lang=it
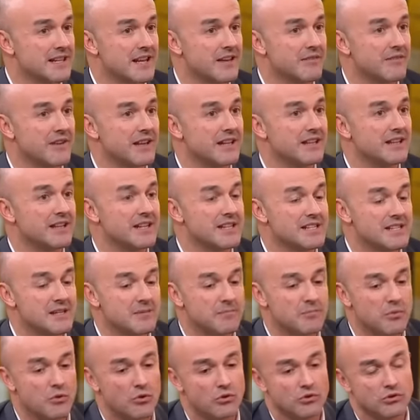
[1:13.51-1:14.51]
che venne
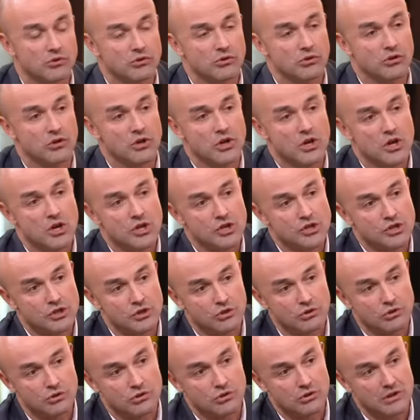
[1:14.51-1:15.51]
sepolto
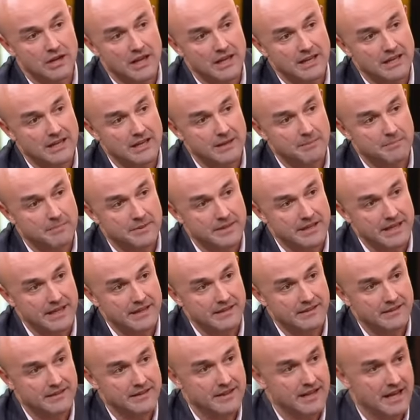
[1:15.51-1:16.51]
sotto la
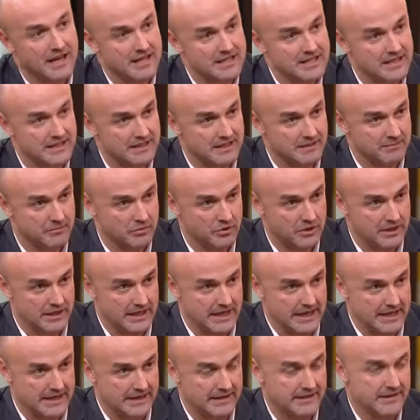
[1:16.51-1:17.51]
cripta a
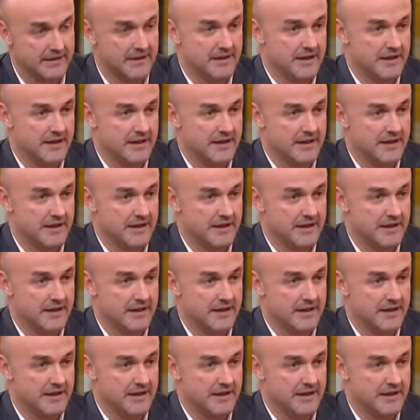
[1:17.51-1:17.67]
Sant'Apollinare.